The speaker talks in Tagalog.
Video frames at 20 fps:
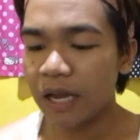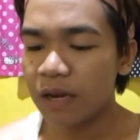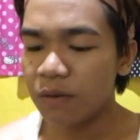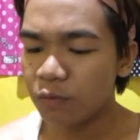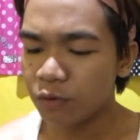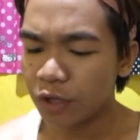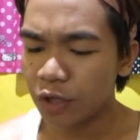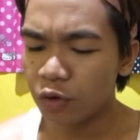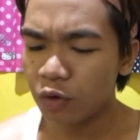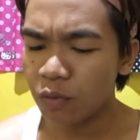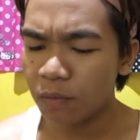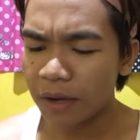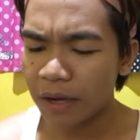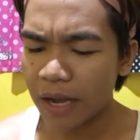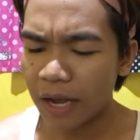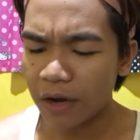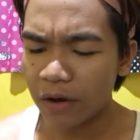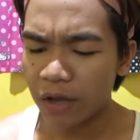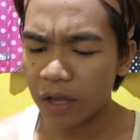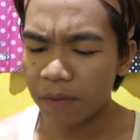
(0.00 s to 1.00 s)
nakalimutan ko
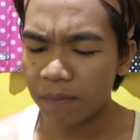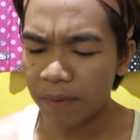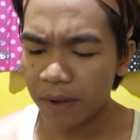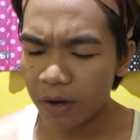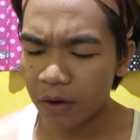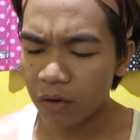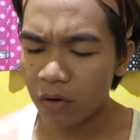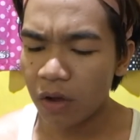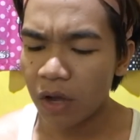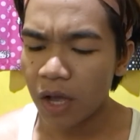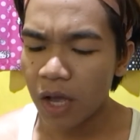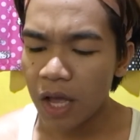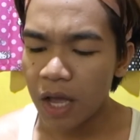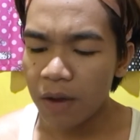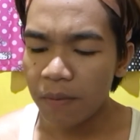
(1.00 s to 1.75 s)
magkano eh, pero